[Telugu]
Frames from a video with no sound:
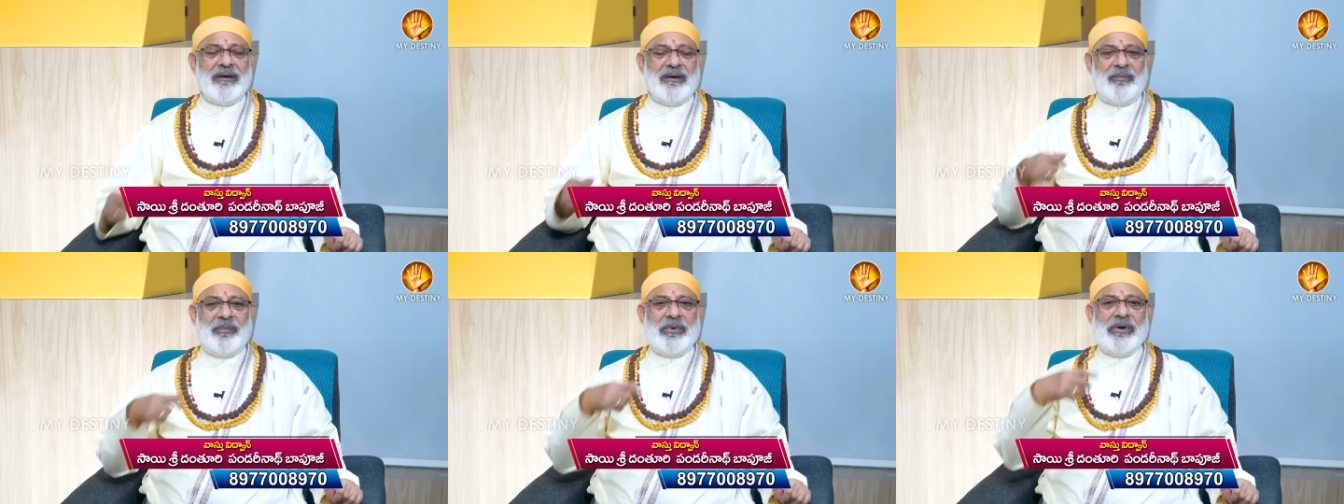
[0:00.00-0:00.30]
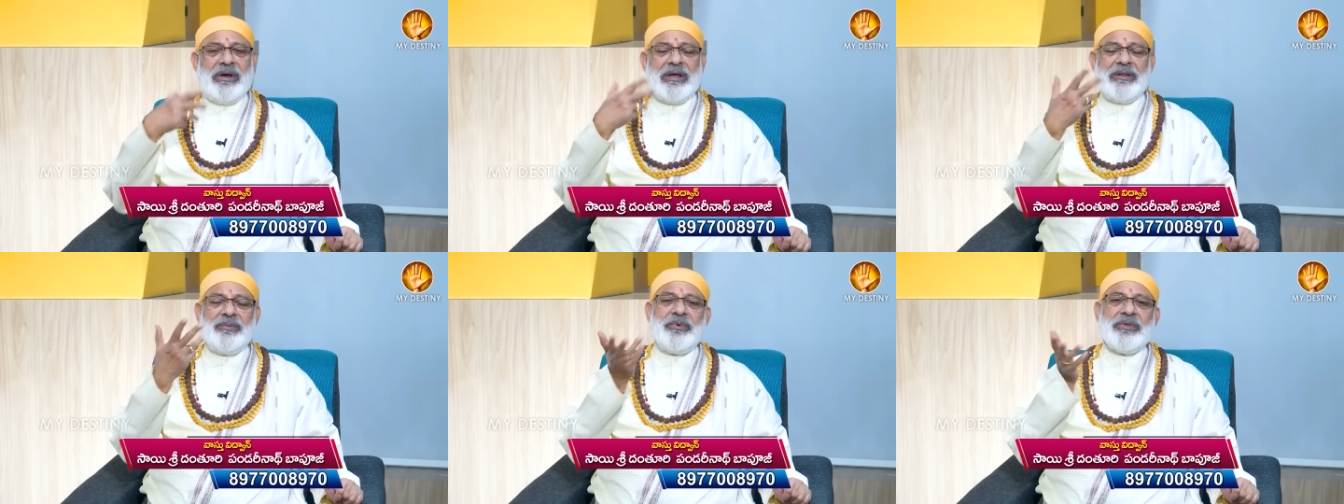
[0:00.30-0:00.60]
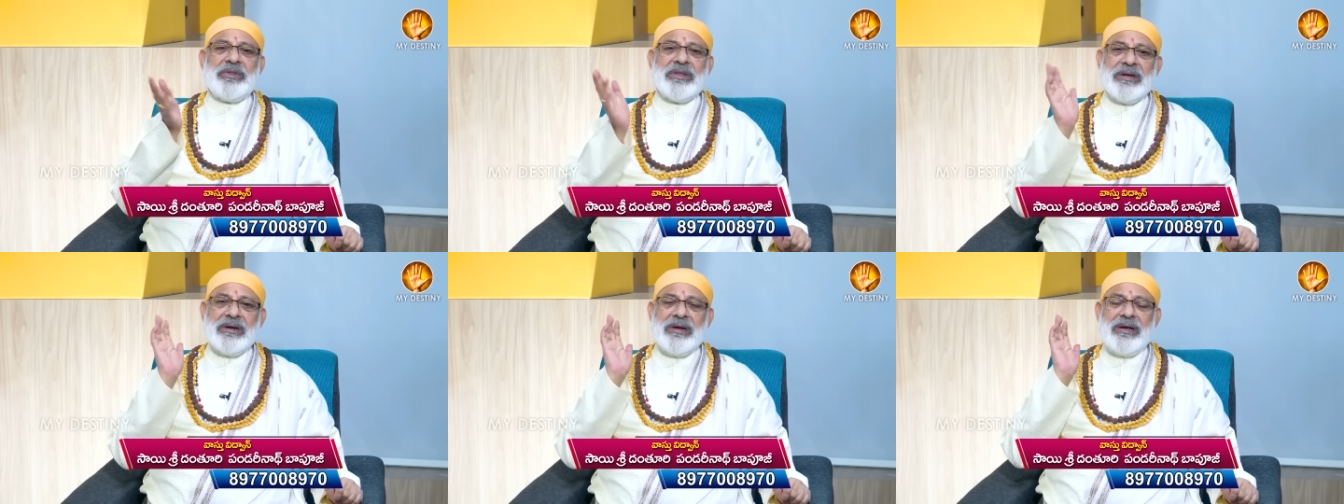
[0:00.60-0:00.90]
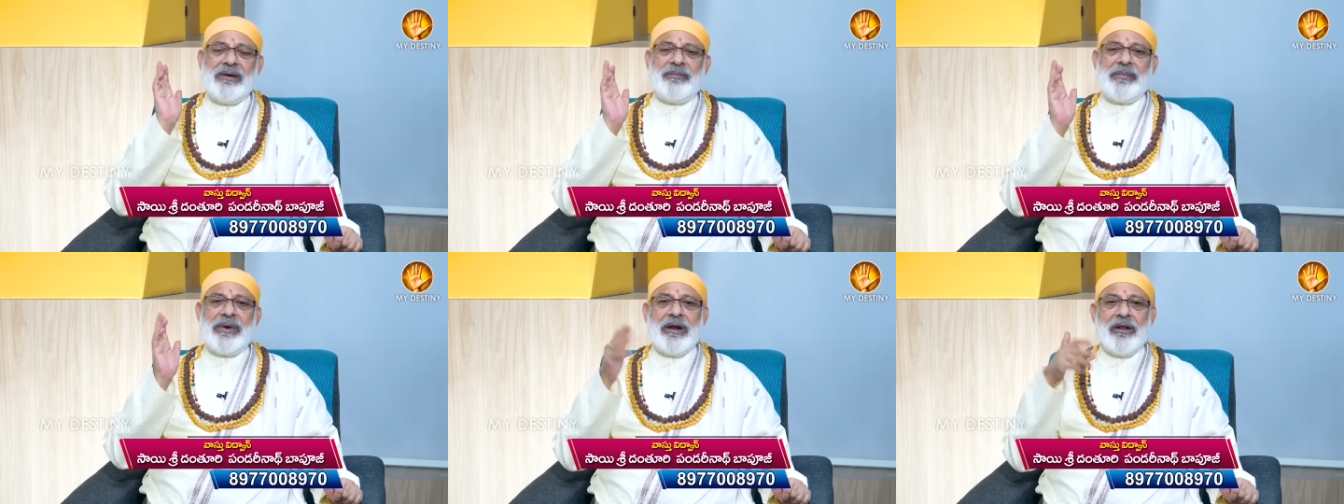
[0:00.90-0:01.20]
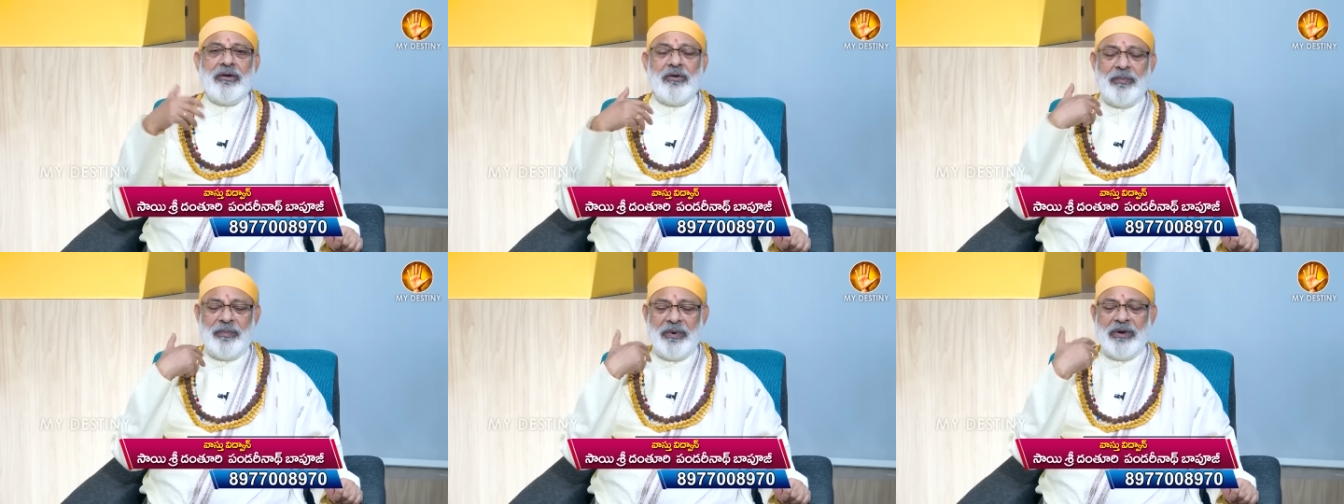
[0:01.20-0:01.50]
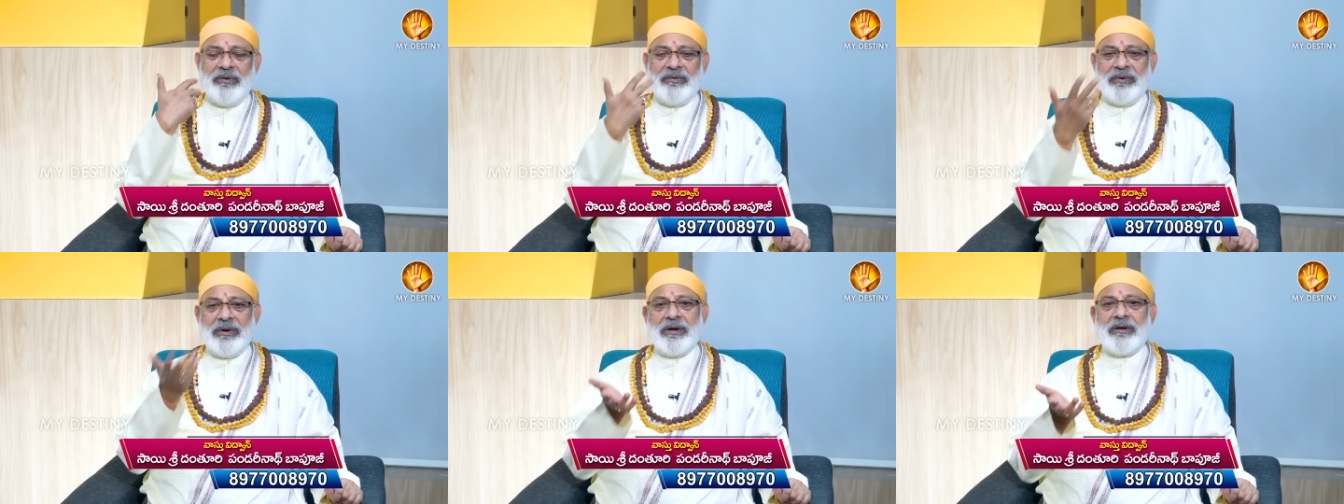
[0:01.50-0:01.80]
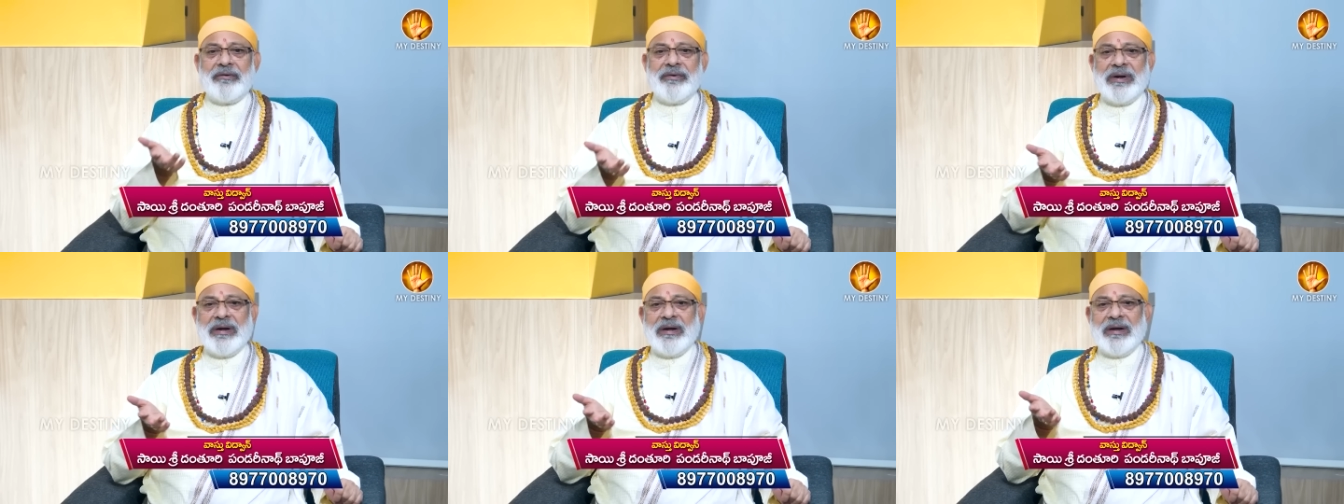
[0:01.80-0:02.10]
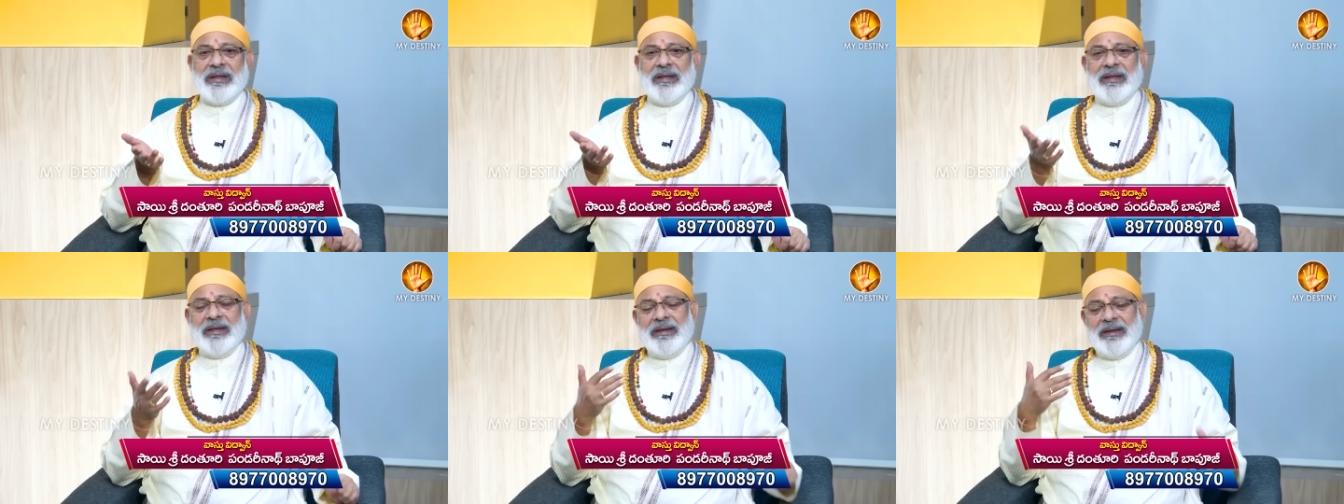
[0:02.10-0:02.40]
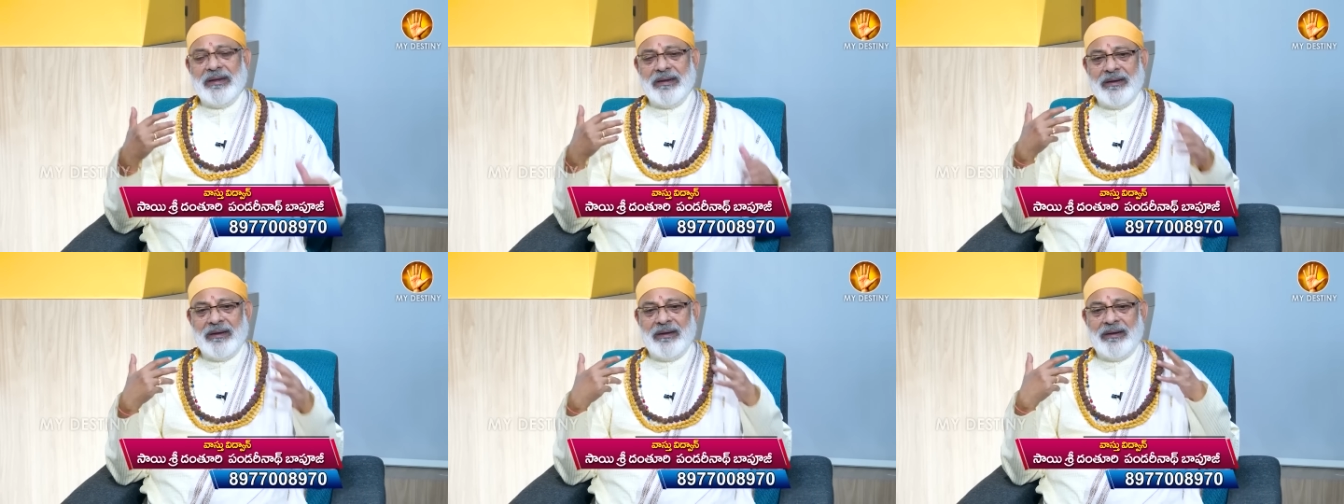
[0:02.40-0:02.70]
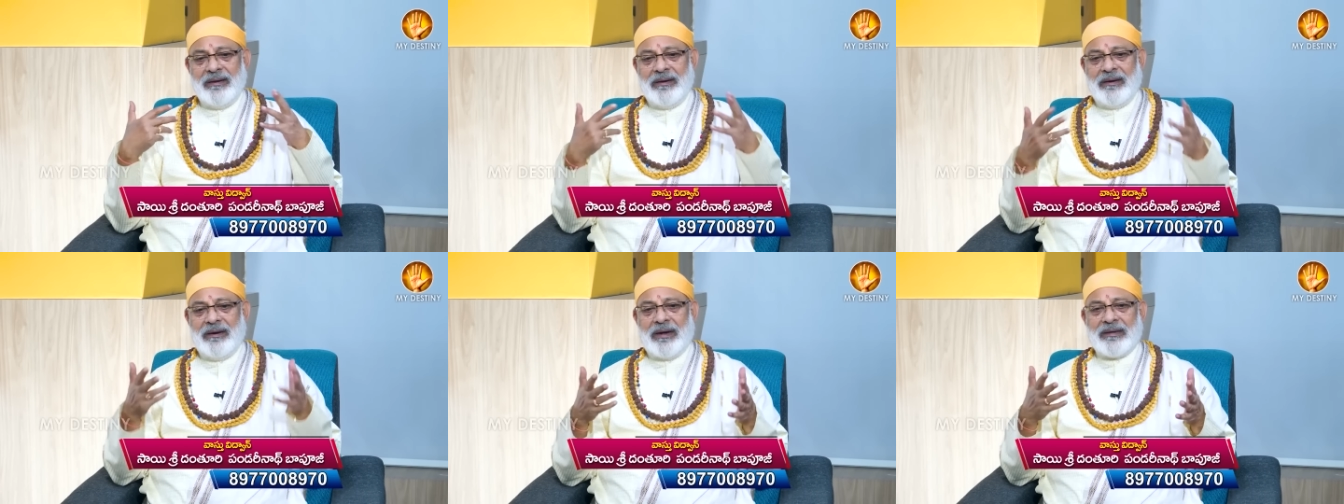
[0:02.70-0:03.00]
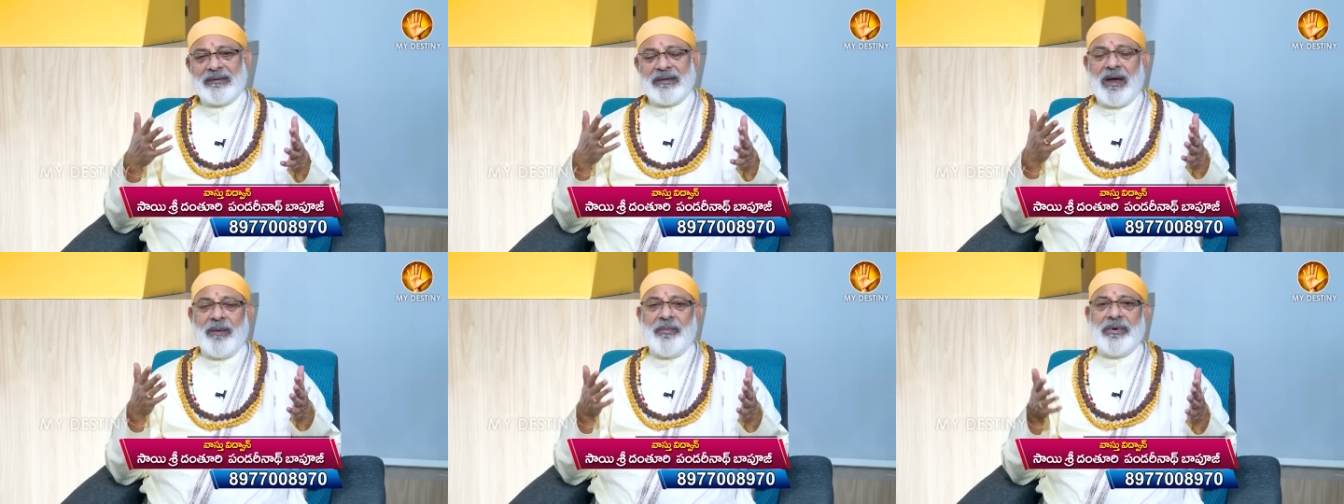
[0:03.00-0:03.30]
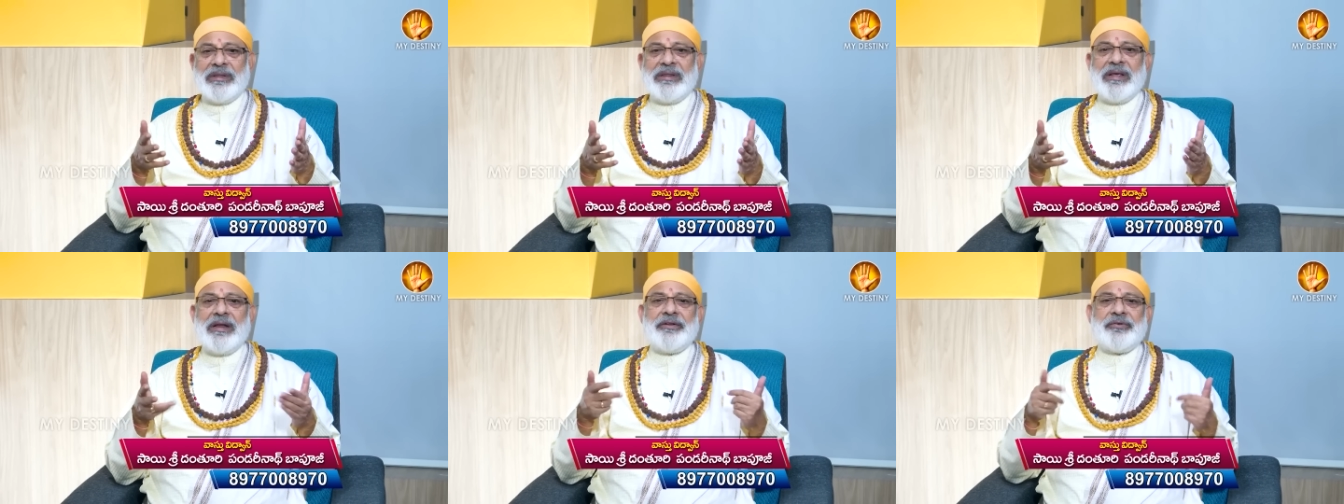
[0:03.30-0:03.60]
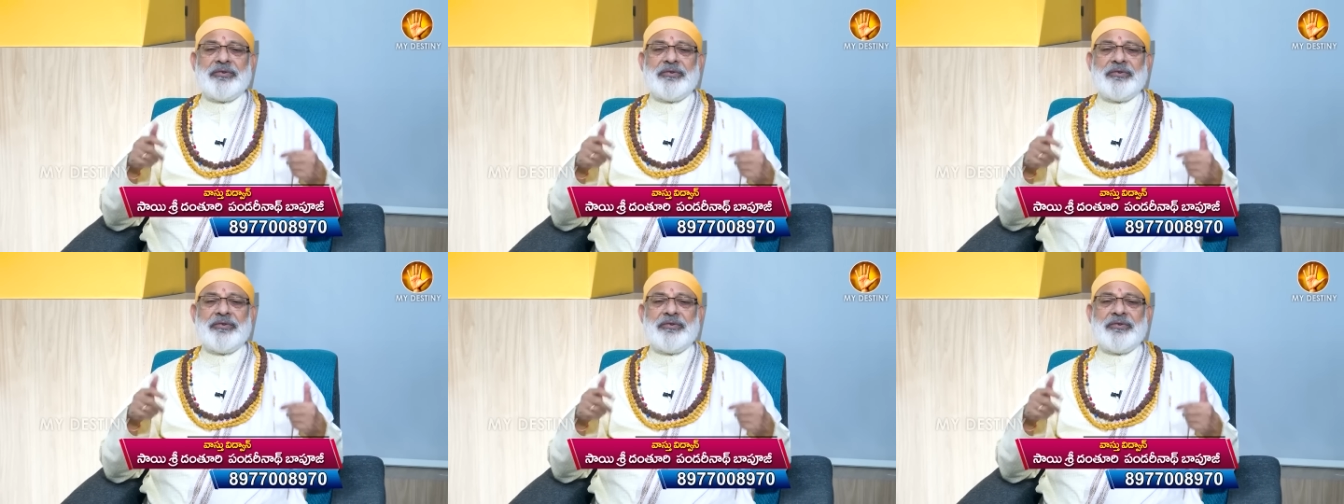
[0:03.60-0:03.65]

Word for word: మనం అద్భుతంగా మన లోపల ఉన్నటువంటి ఆ సామర్థ్యాన్ని